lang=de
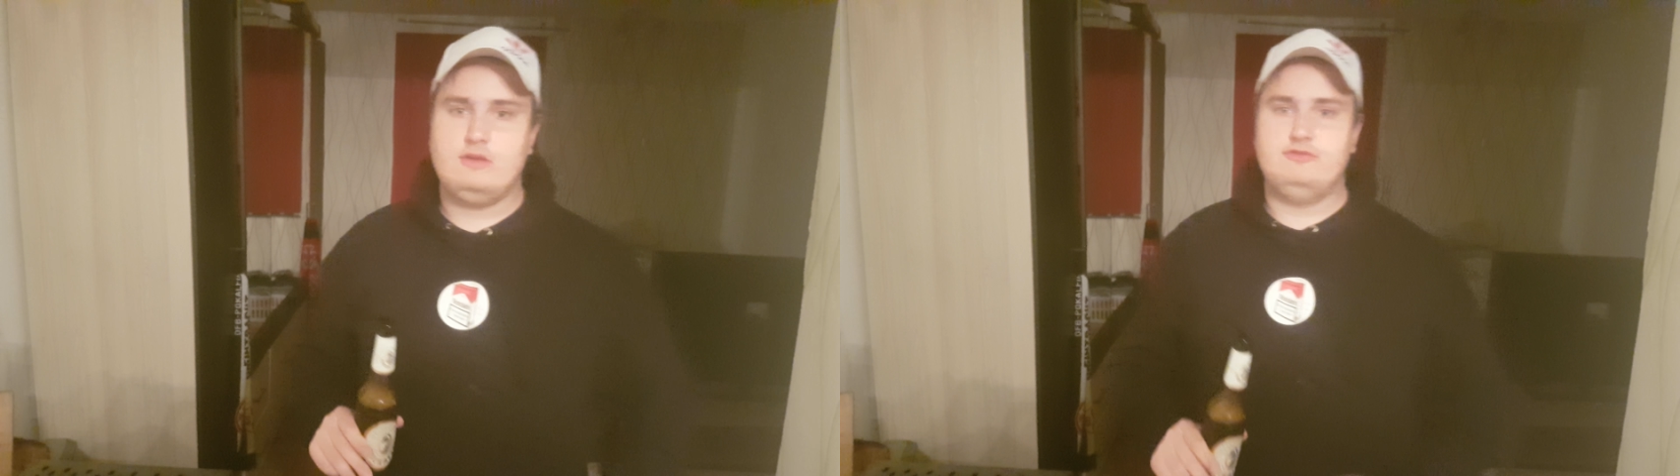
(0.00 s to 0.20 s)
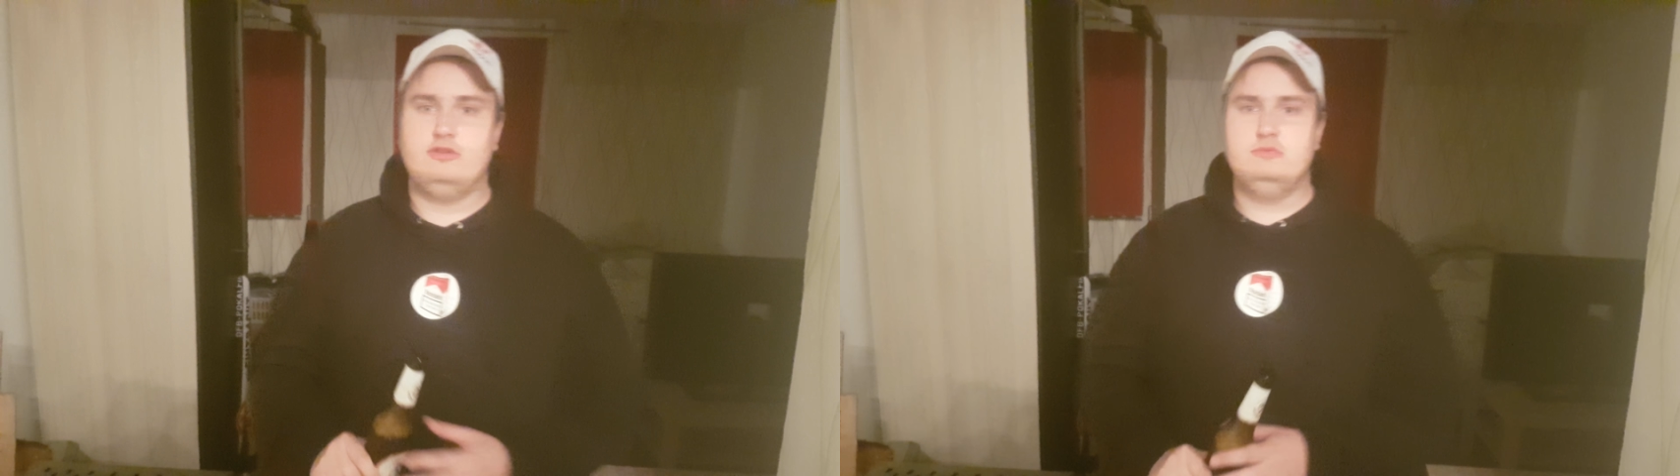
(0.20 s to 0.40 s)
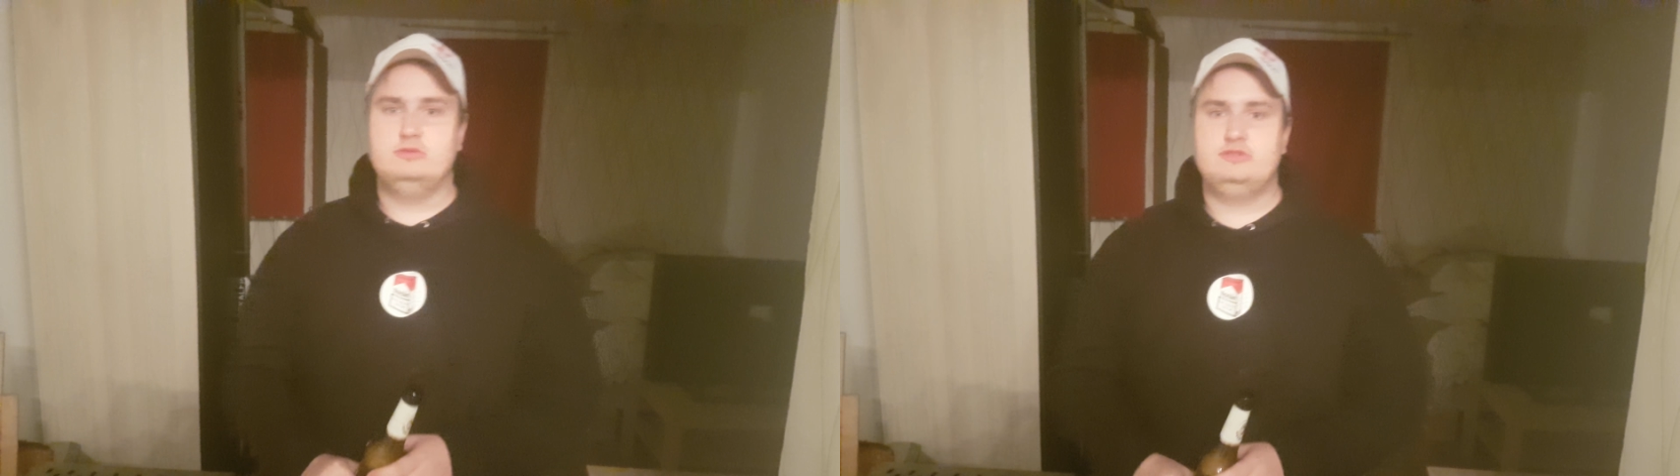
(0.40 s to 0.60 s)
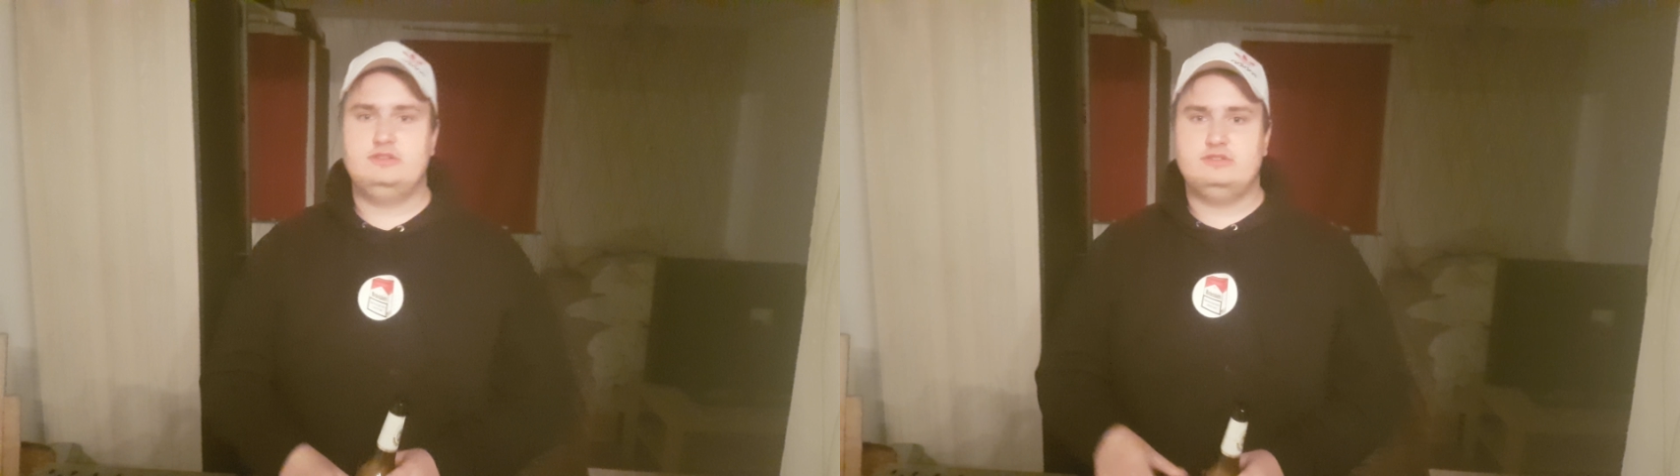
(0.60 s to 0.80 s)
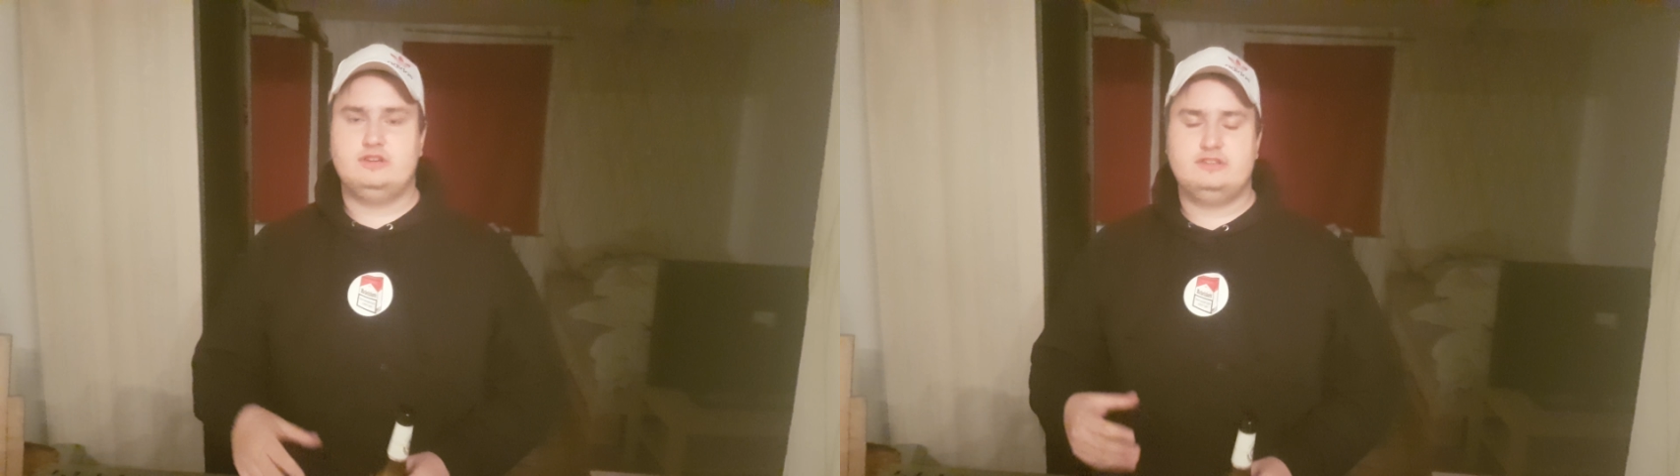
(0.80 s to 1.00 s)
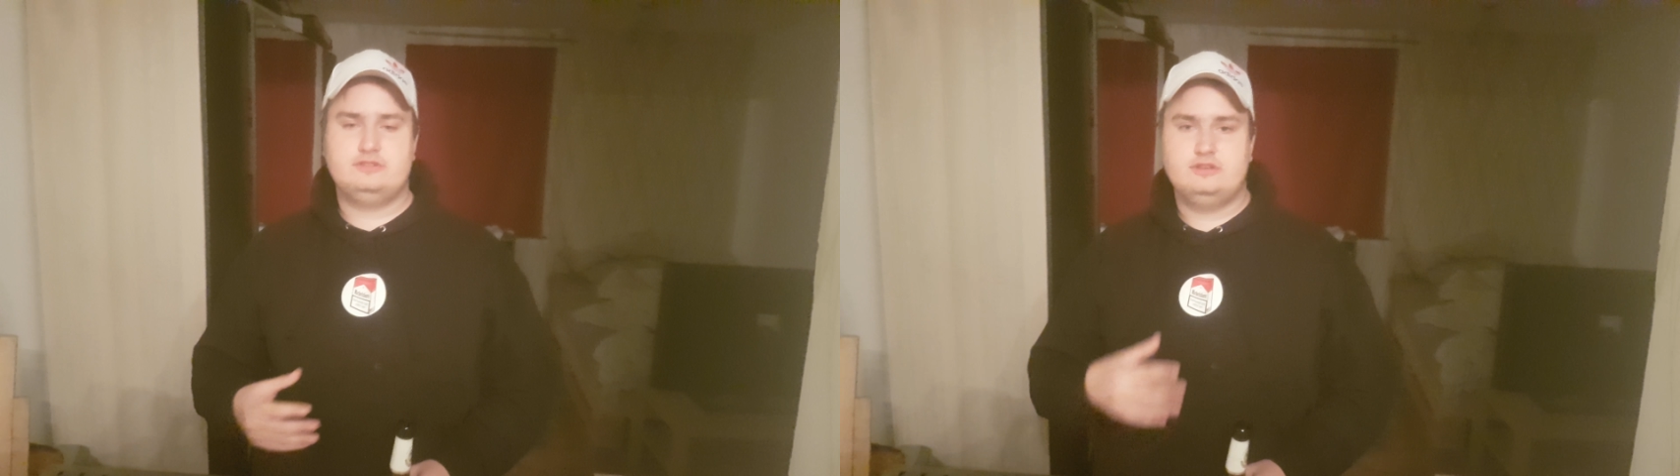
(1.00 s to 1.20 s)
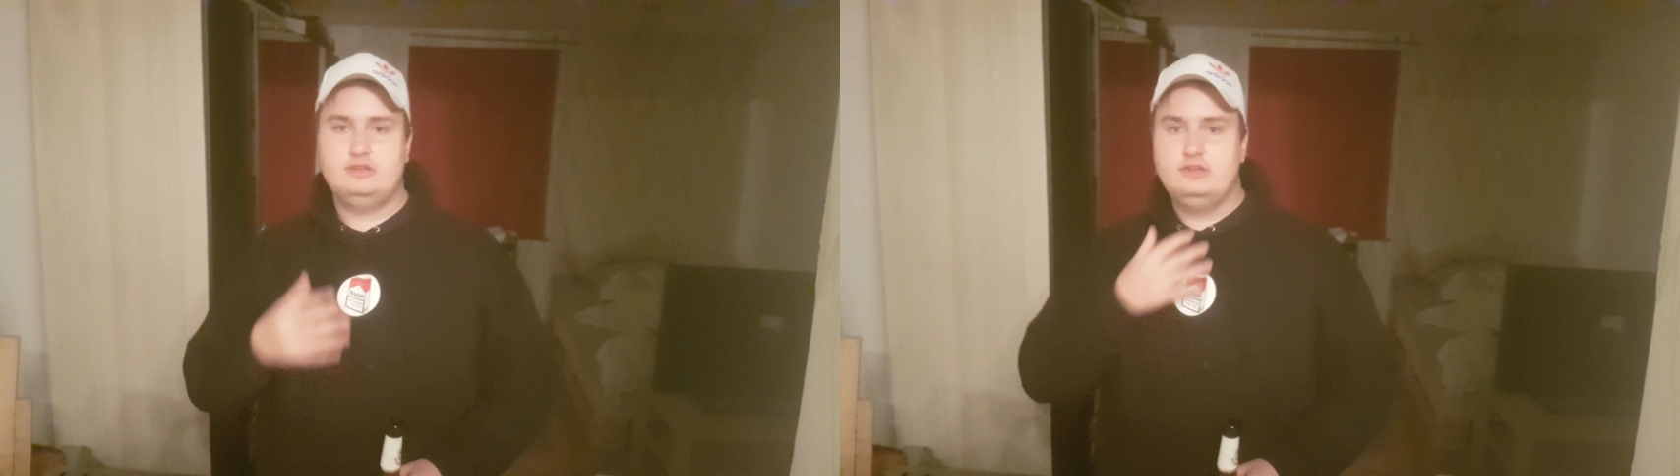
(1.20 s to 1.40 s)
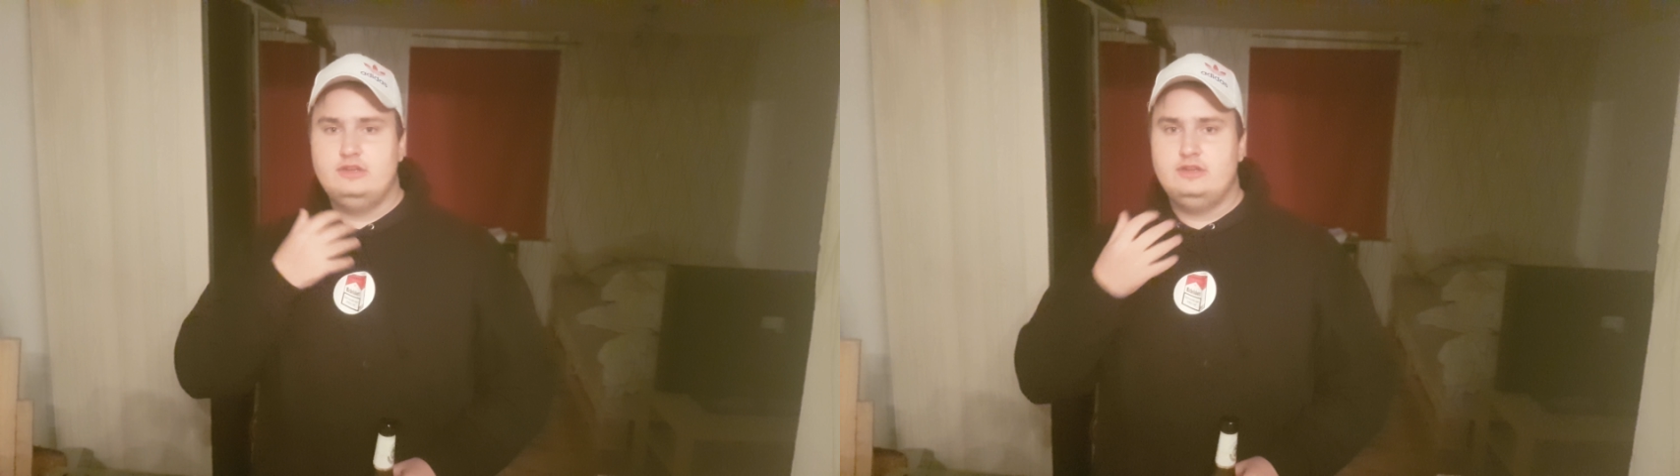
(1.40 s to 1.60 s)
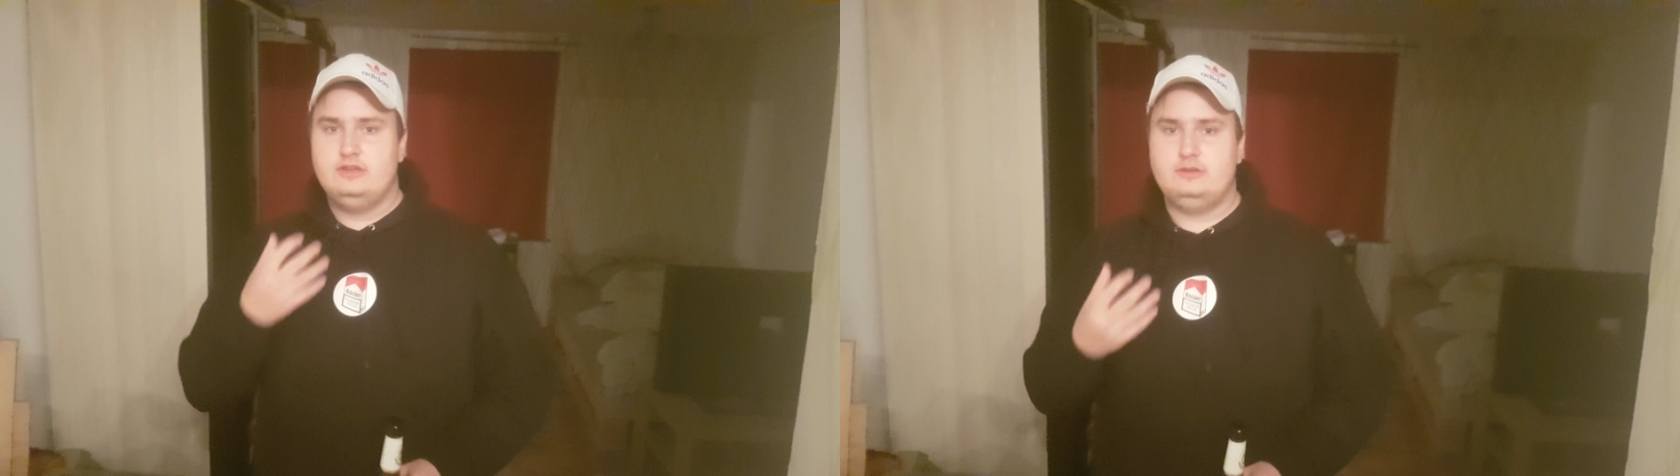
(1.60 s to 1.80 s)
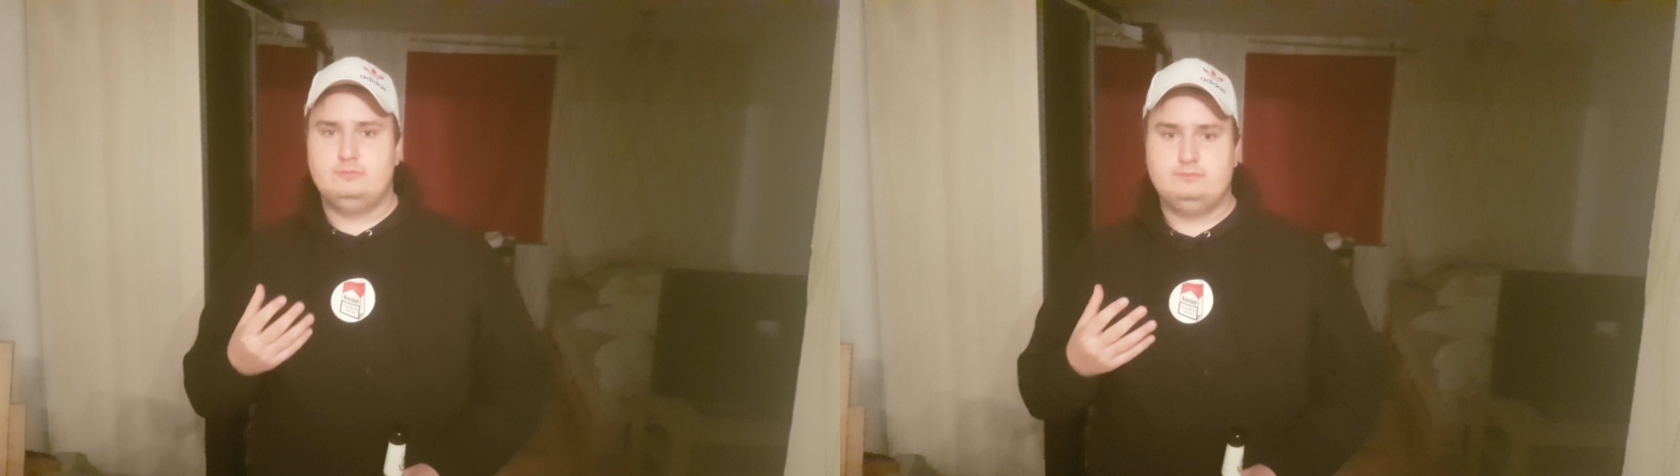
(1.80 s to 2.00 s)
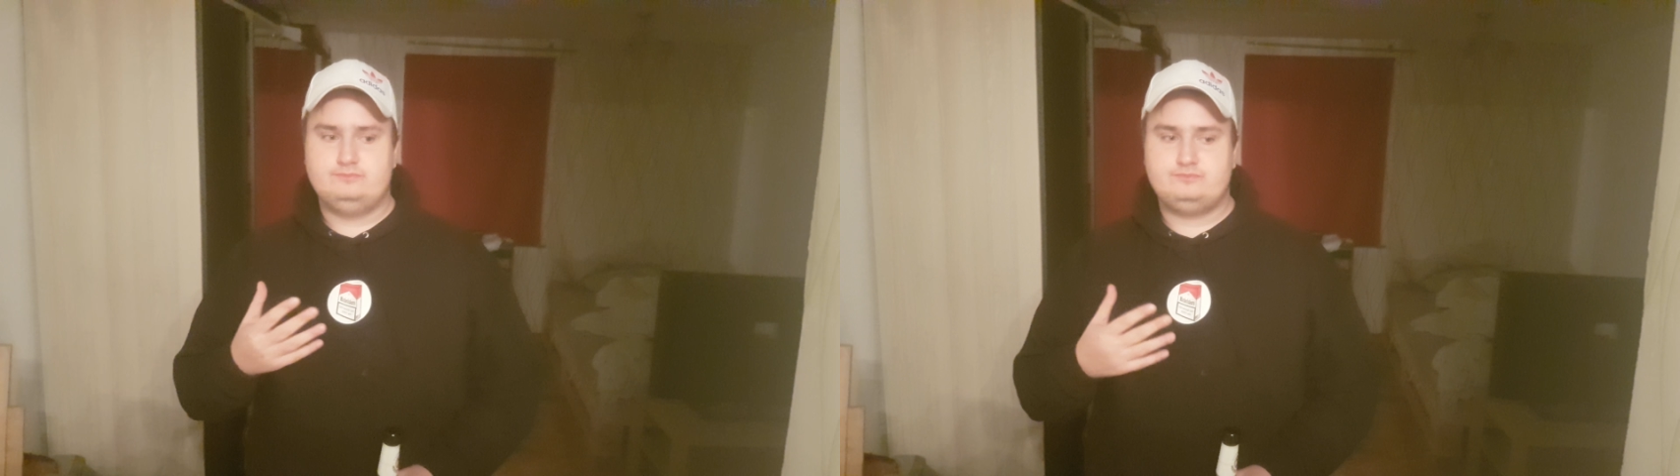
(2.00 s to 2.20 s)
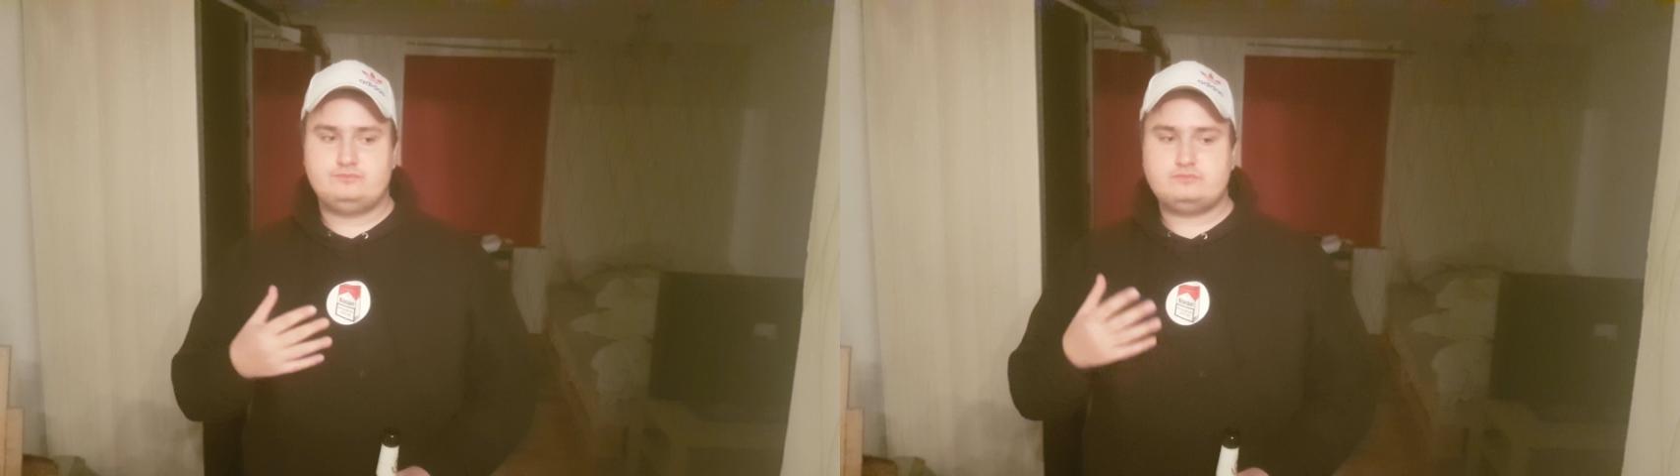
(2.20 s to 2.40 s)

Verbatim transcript: Vollmundigkeit im,